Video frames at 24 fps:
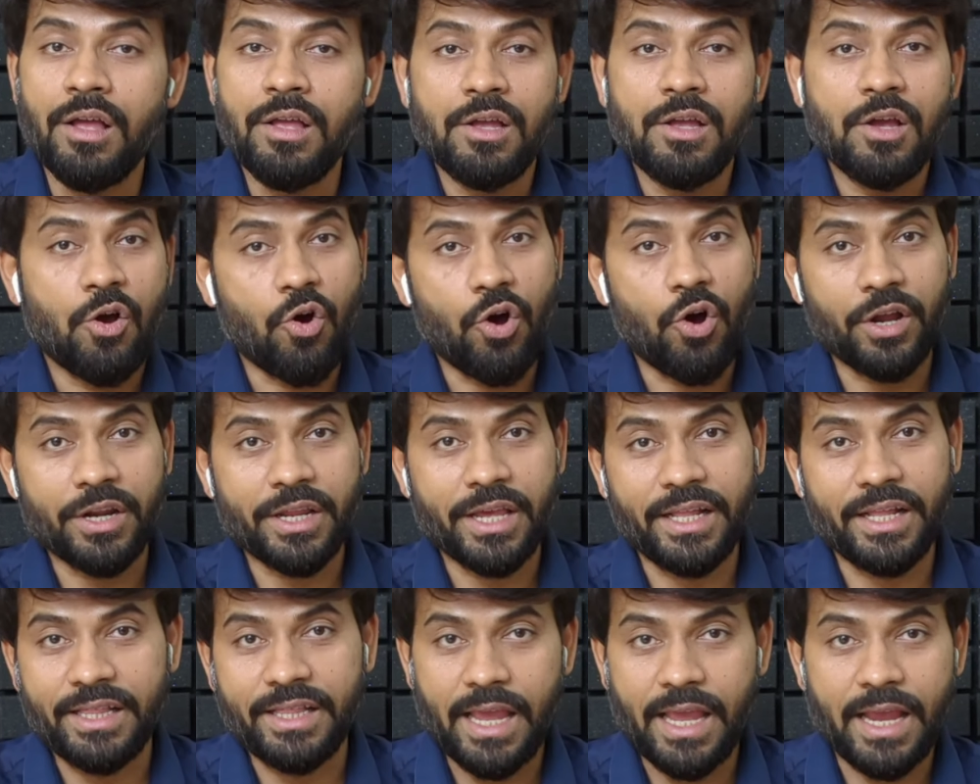और ये
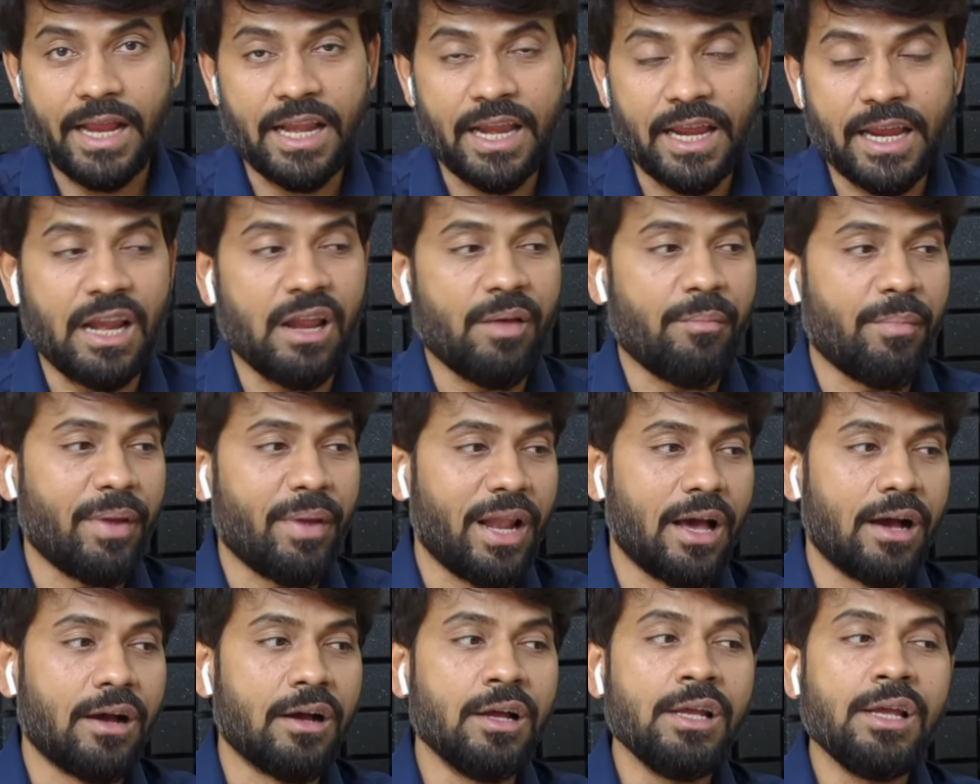देखने के लिए
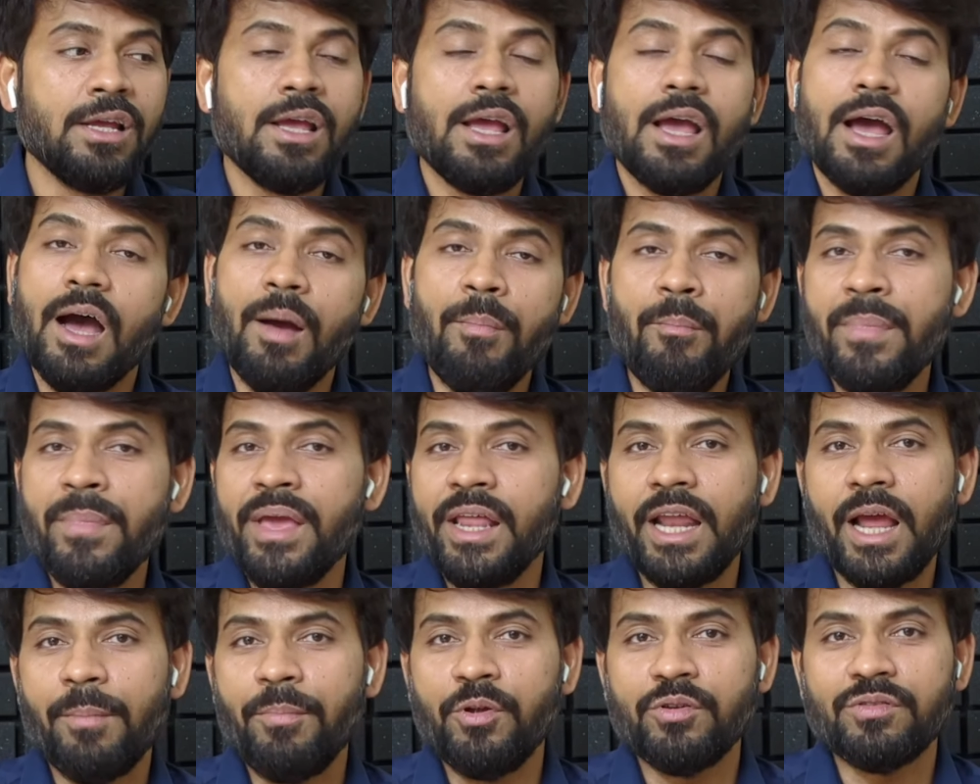मिला अब मेरी
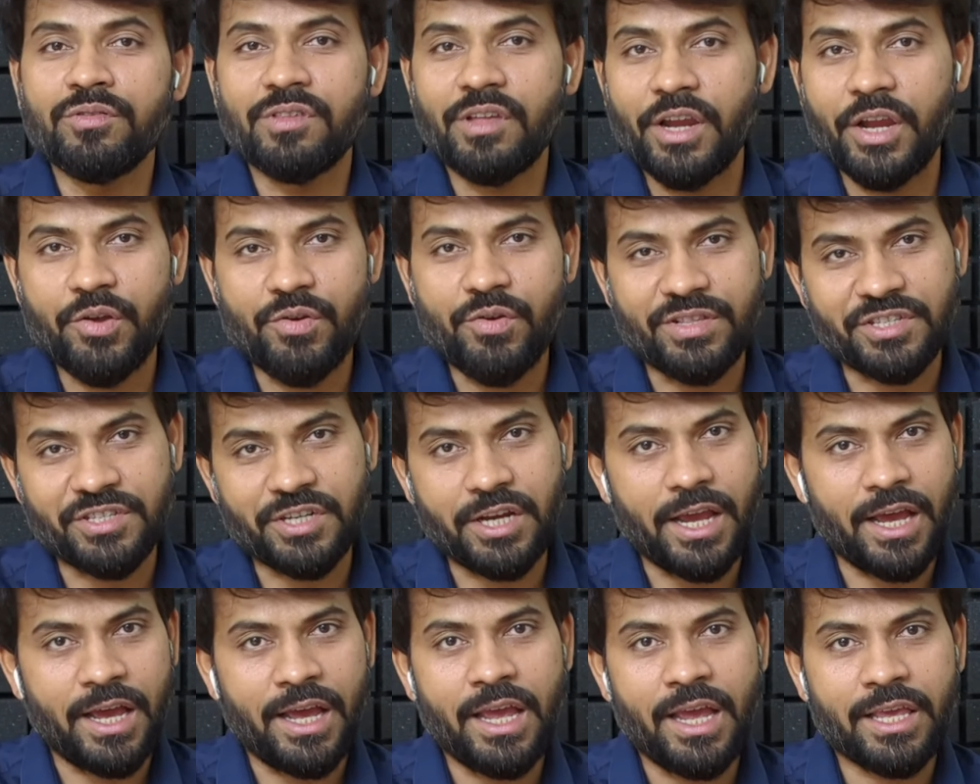आप लोग से रिक्वेस्ट
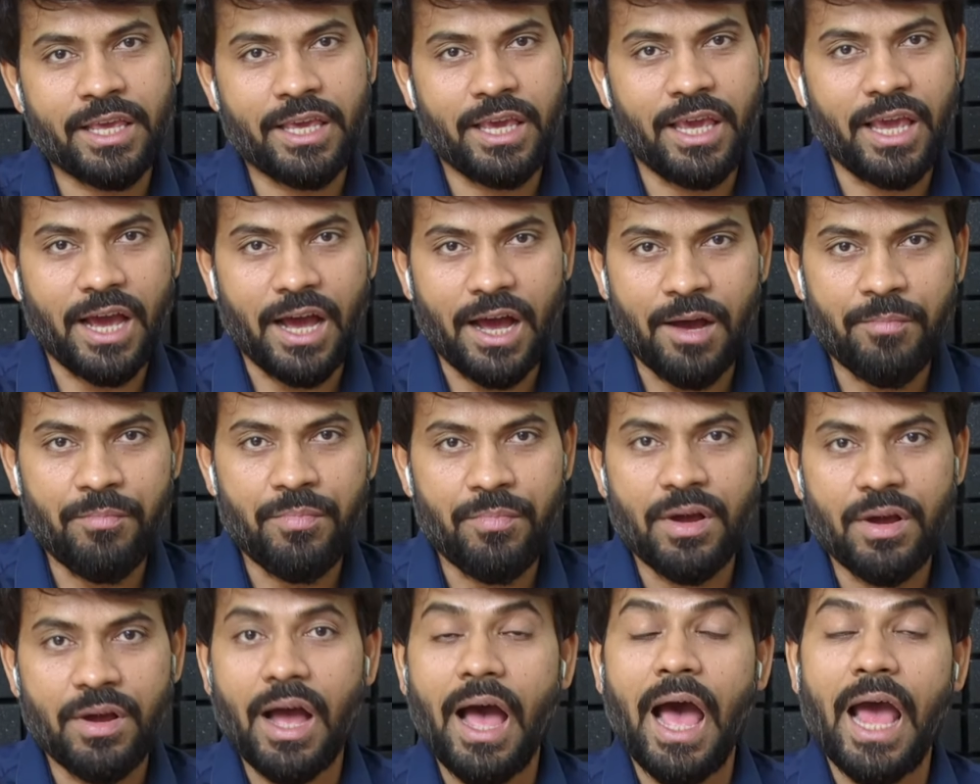क्या है कि अब
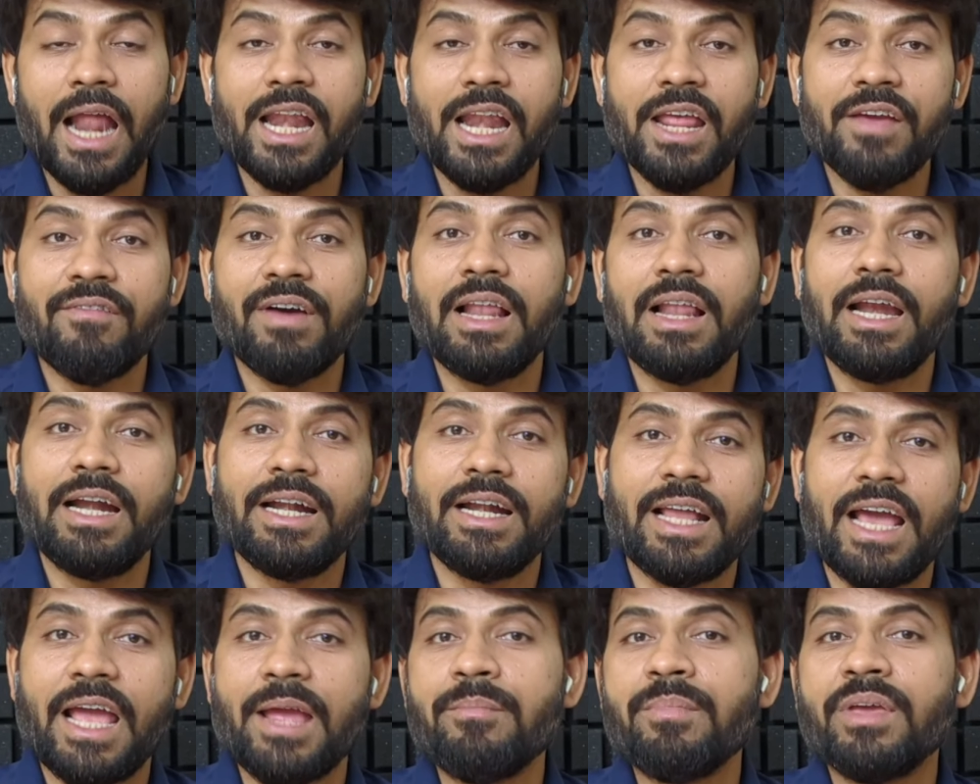आने वाले
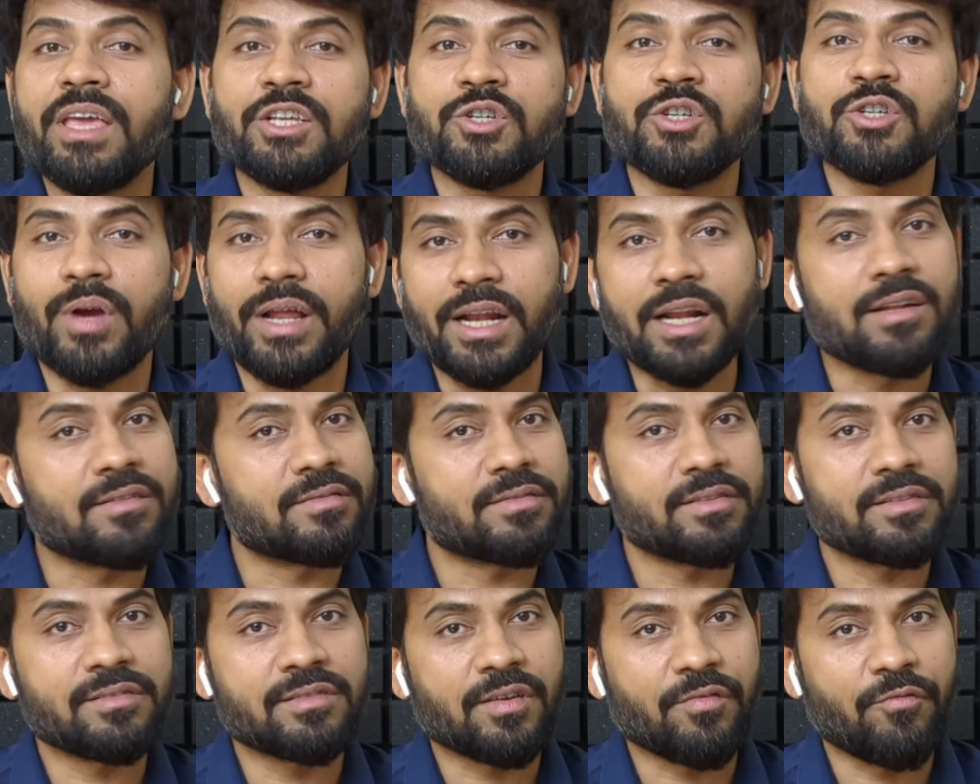टाइम की जो एनालिसिस
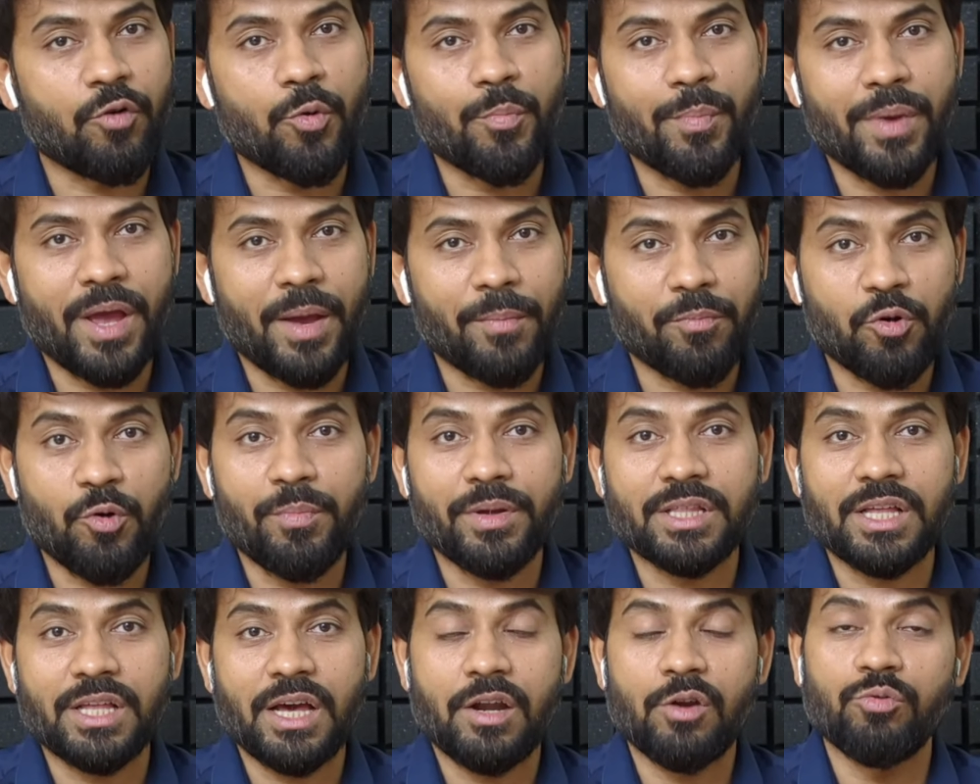है वो मैं आपको
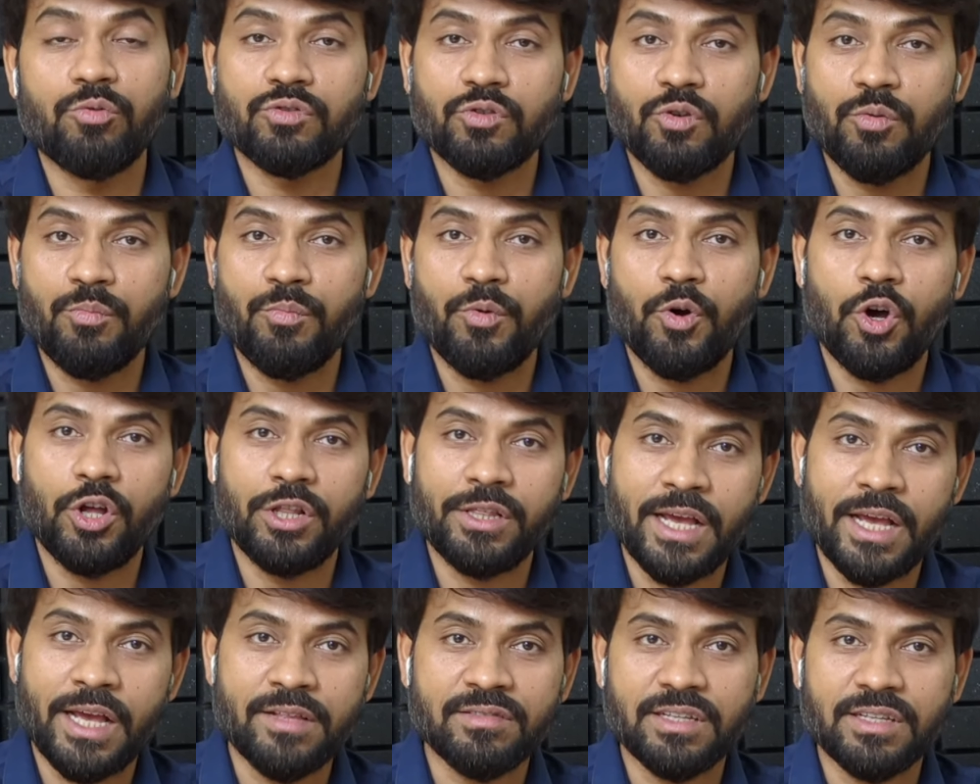बता रहा हूँ उसको बहुत
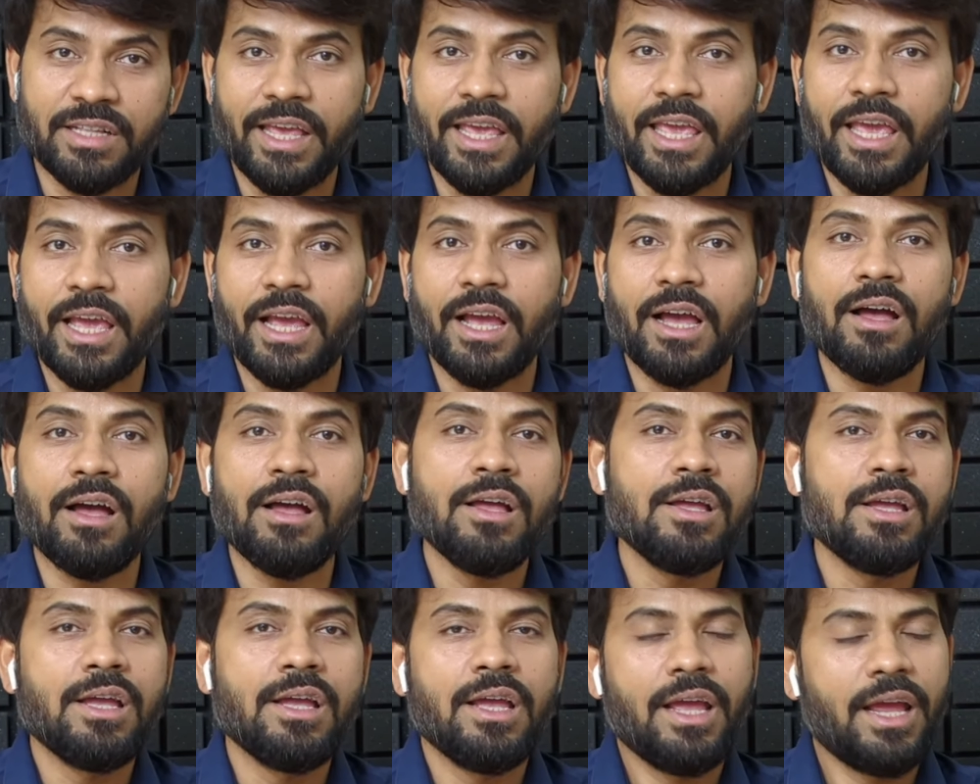ध्यान से देखिएगा
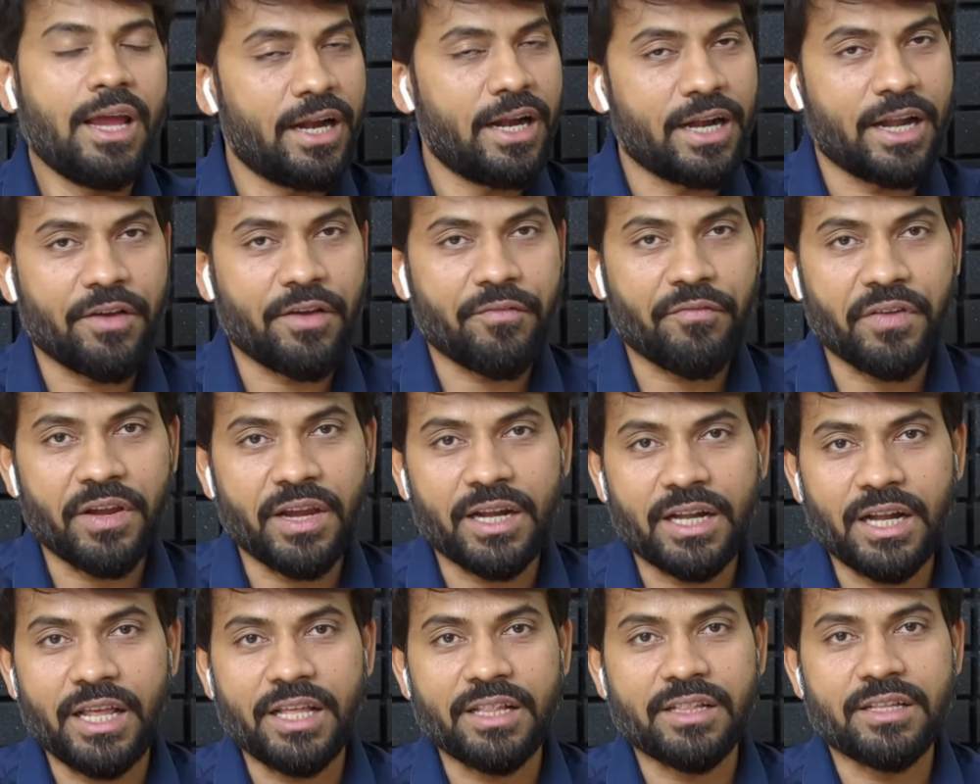
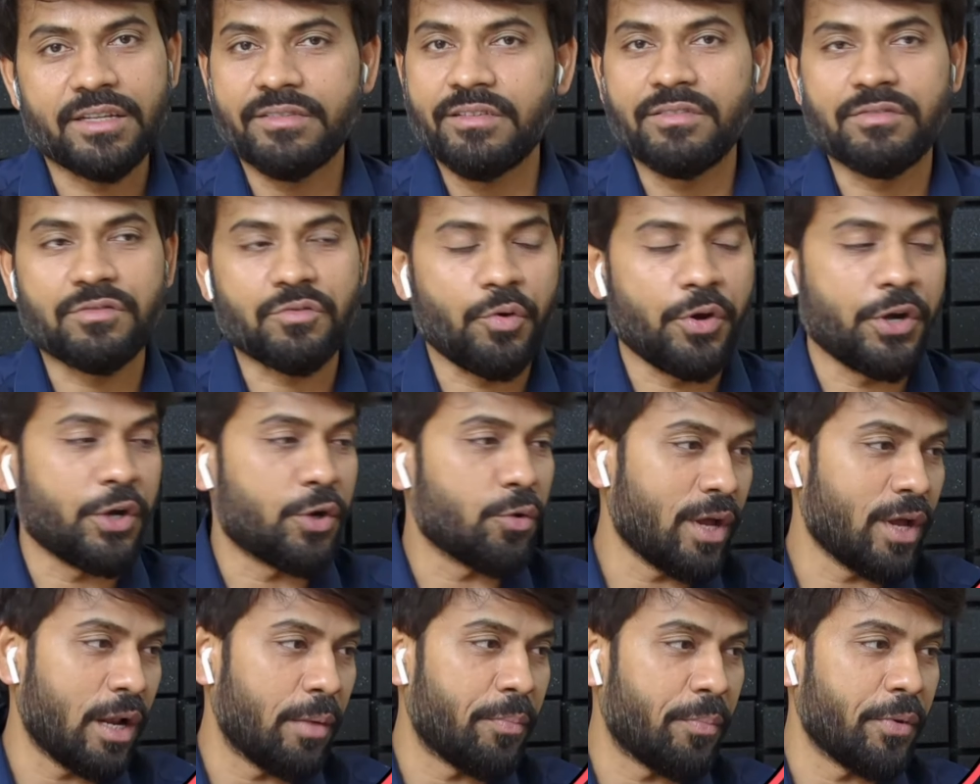डेफिनेटली दिस इज गोइंग टू
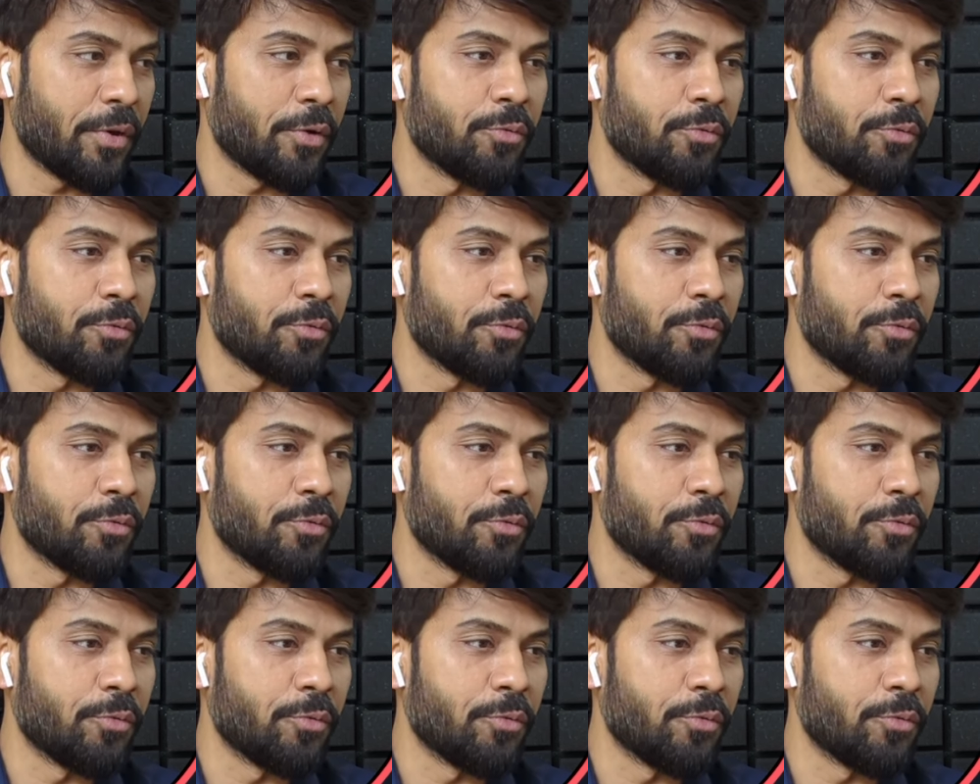हेल्प यू